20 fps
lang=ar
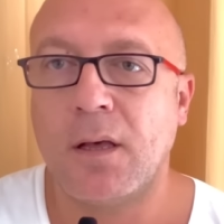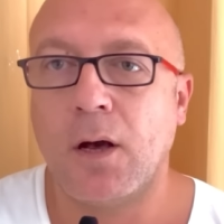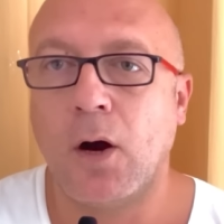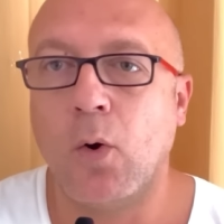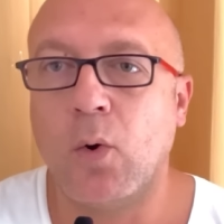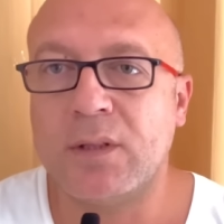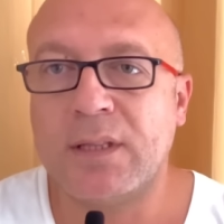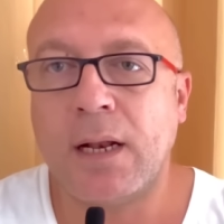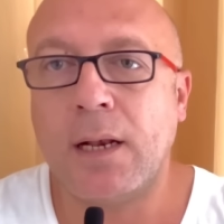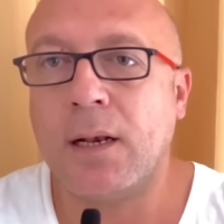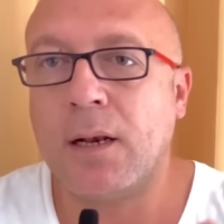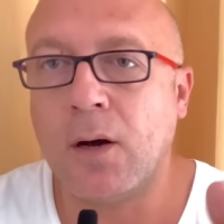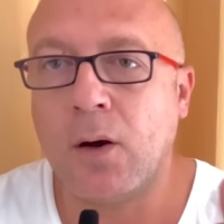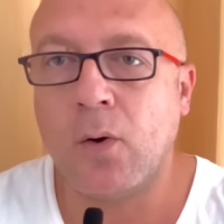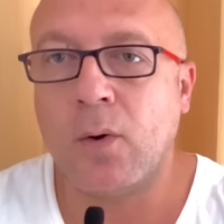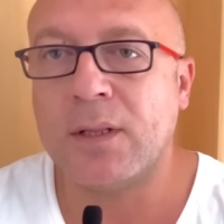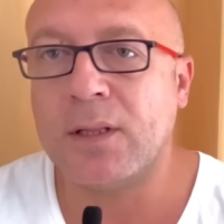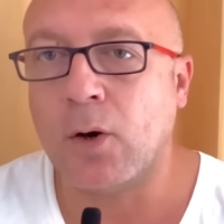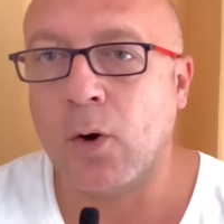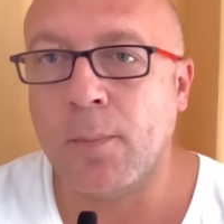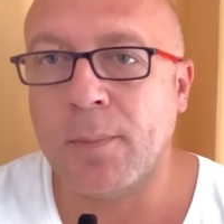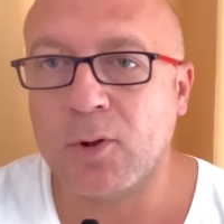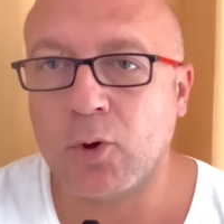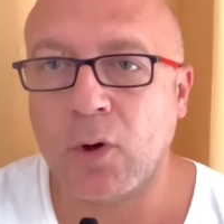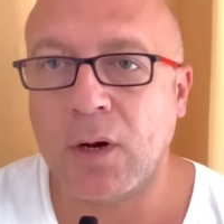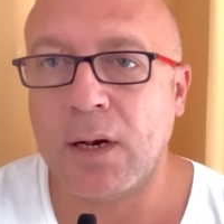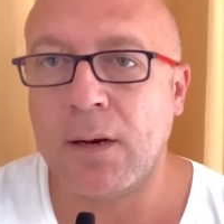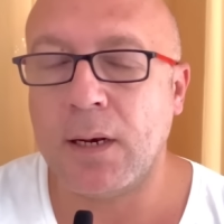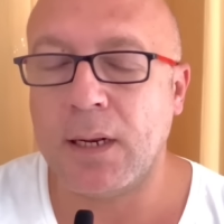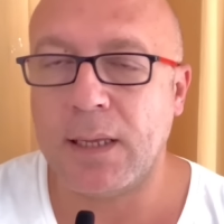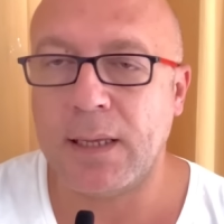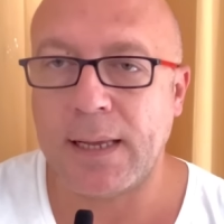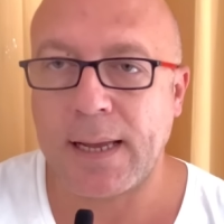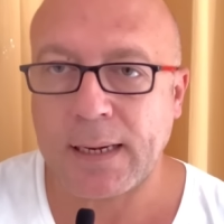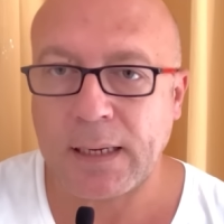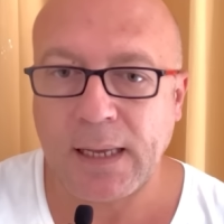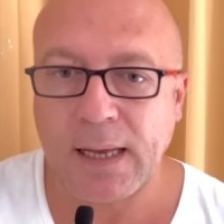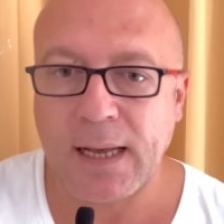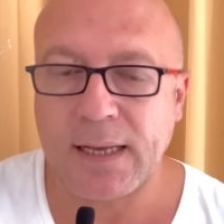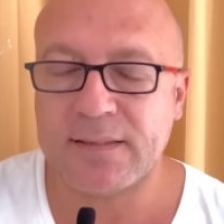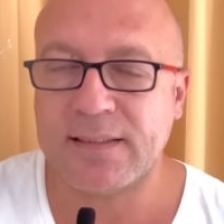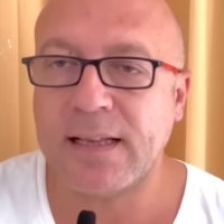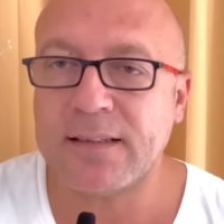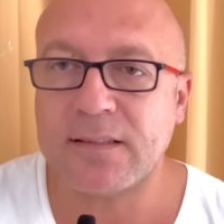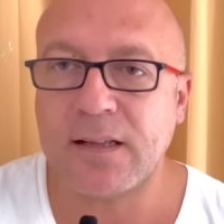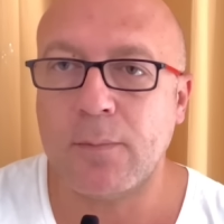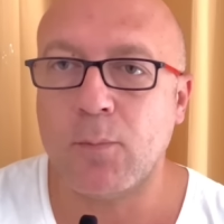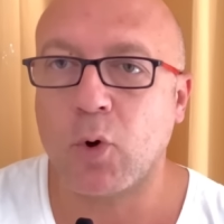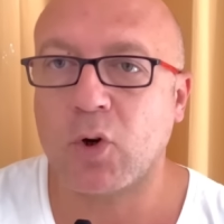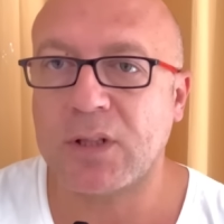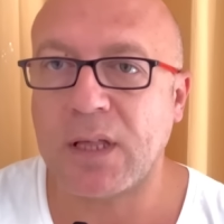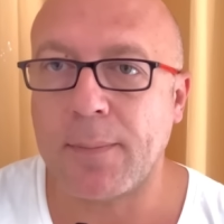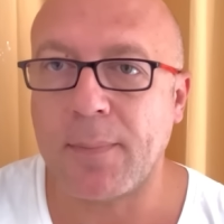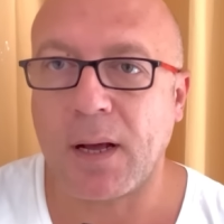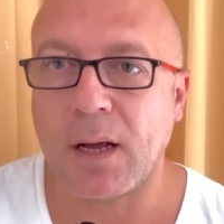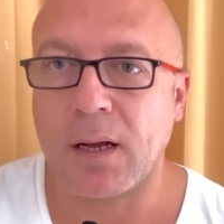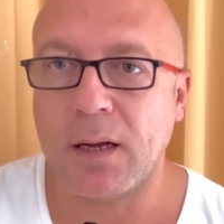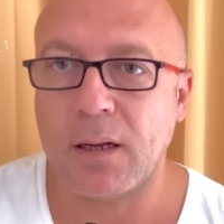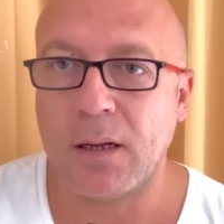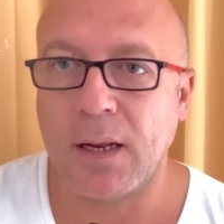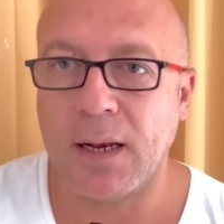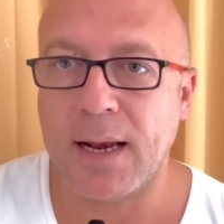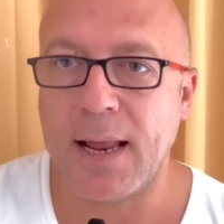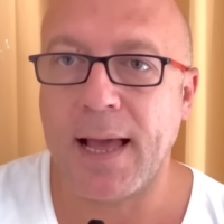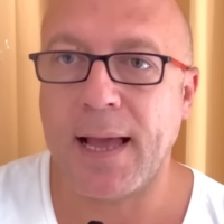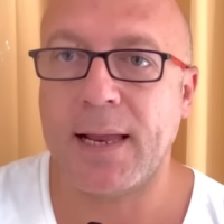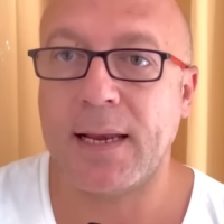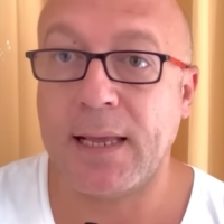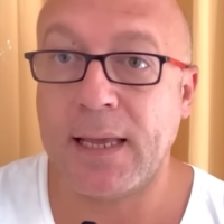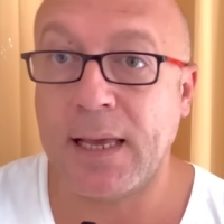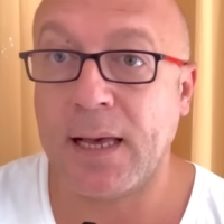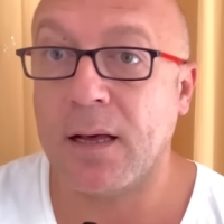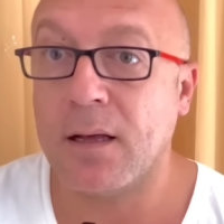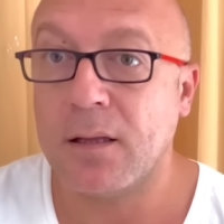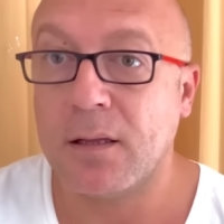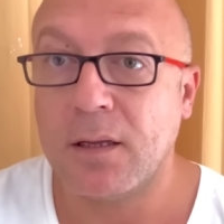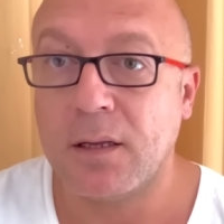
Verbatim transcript: هو ده هو ده هم دول يعني اساس المجتمع الاغنياء